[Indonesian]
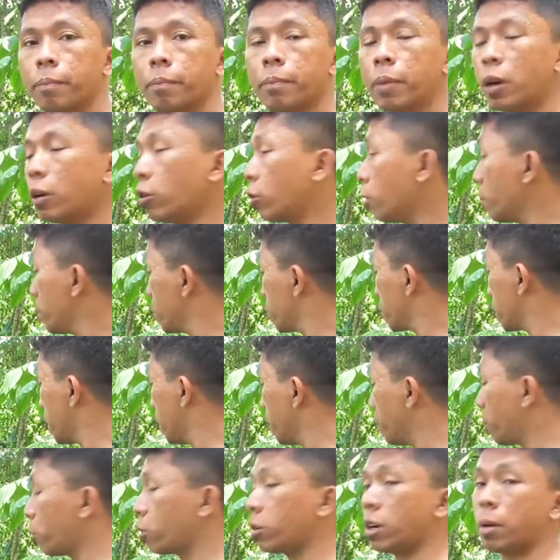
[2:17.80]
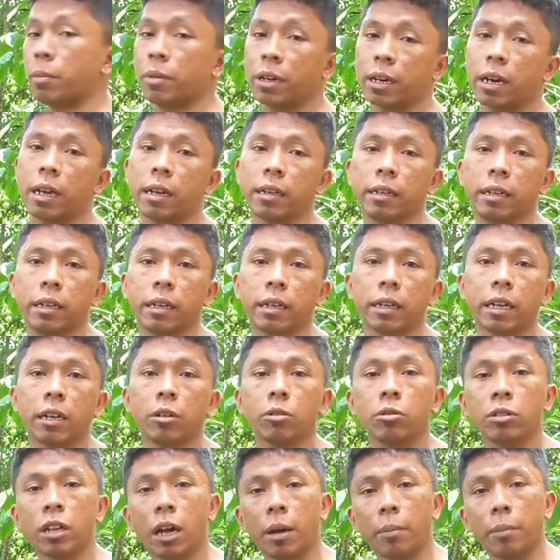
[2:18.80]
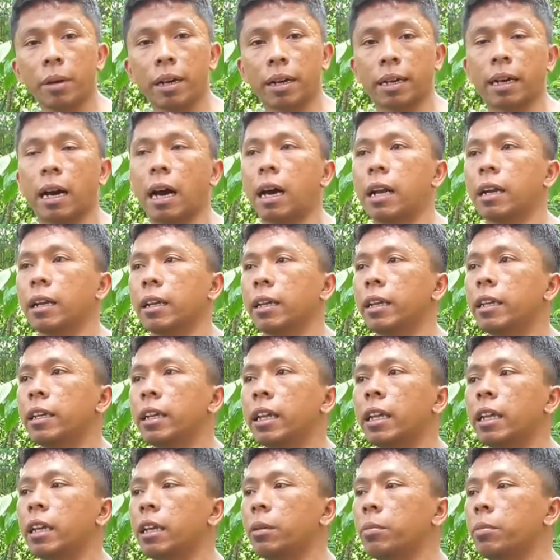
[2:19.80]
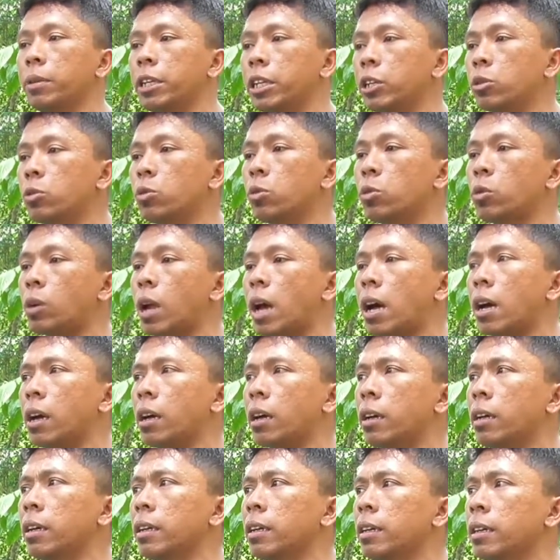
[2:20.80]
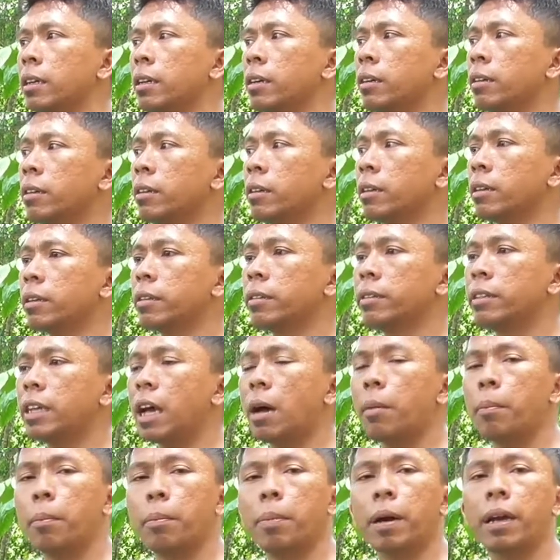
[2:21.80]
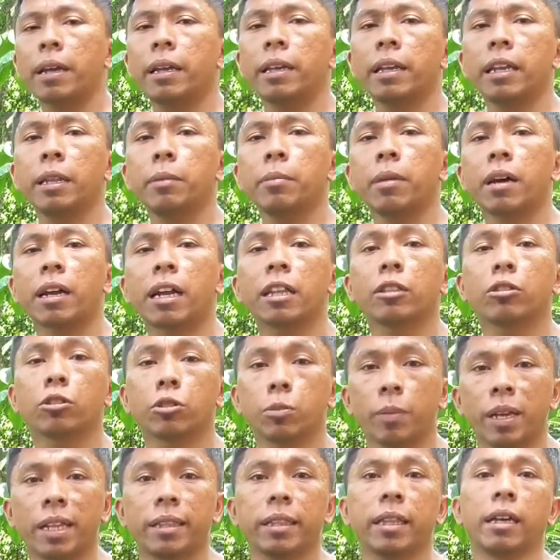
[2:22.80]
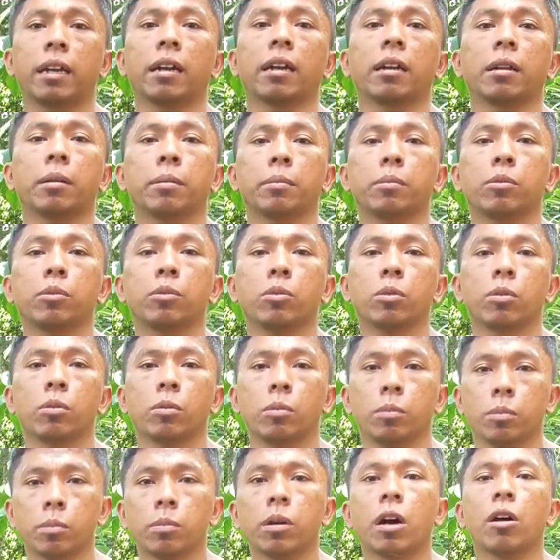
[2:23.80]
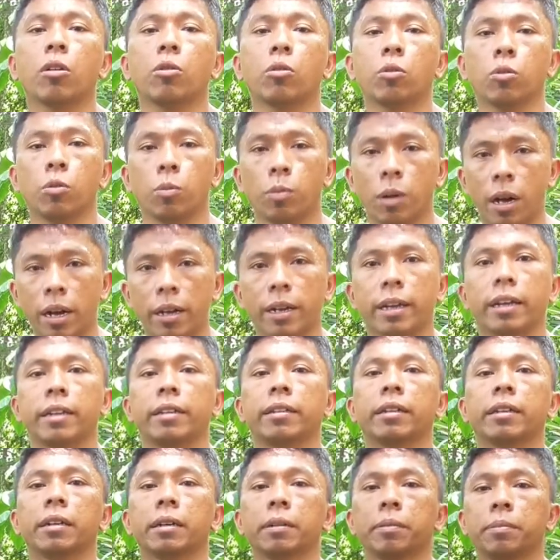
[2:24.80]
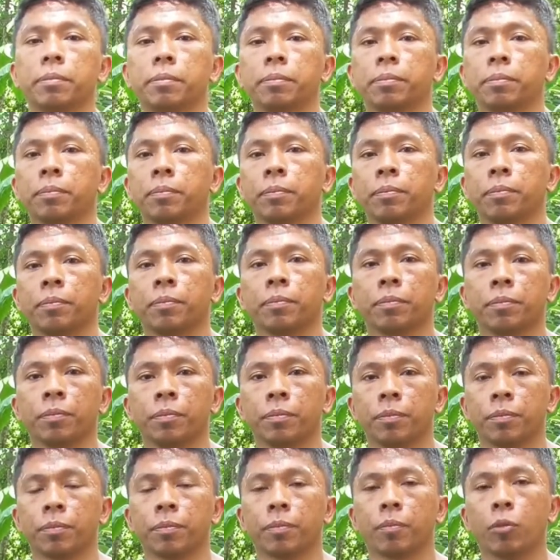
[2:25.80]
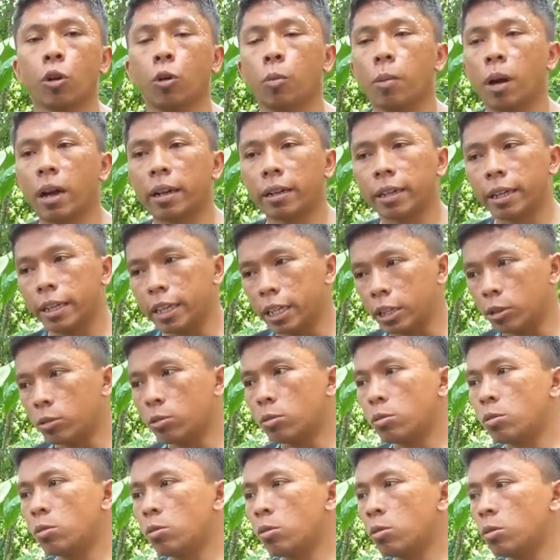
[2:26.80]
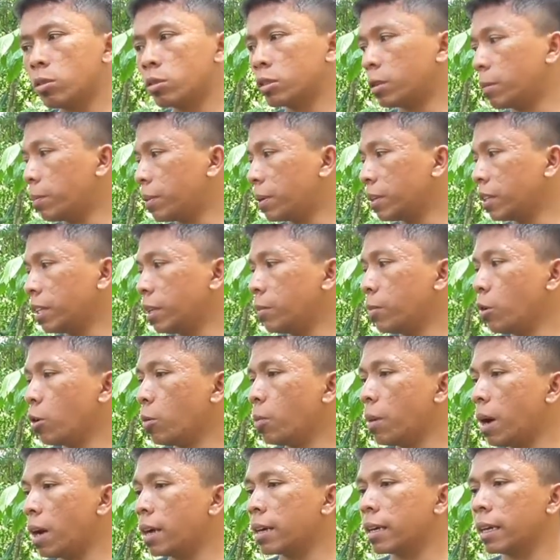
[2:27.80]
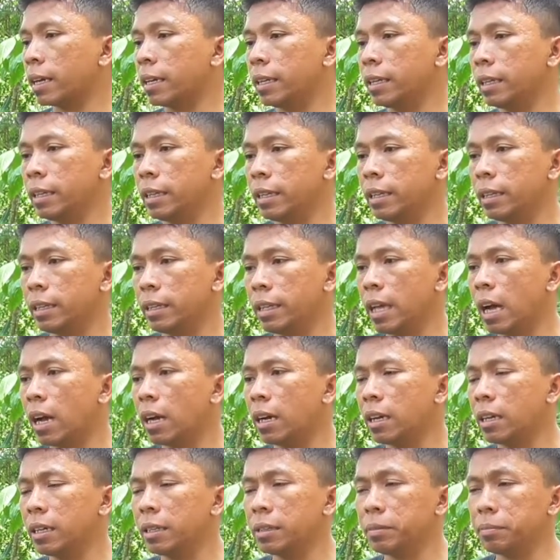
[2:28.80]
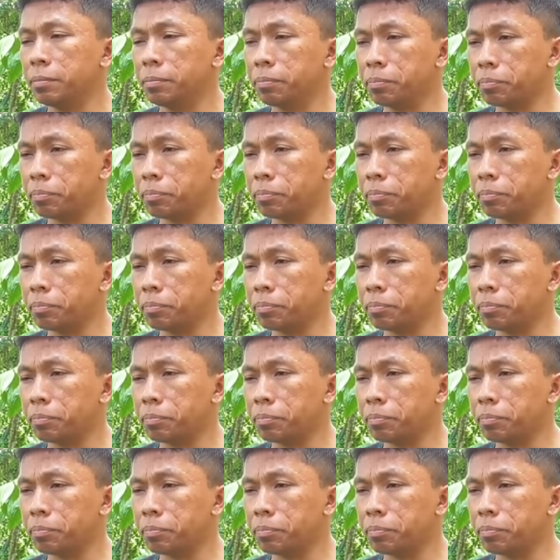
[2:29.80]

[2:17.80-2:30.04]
belum sempurna mekarnya. Kalau udah mekar ini lebih kurang nyampai 500 meter. Oh, 500 meter ya. bangkainya. ya. Bau bangkai itu seperti bau bangkai yang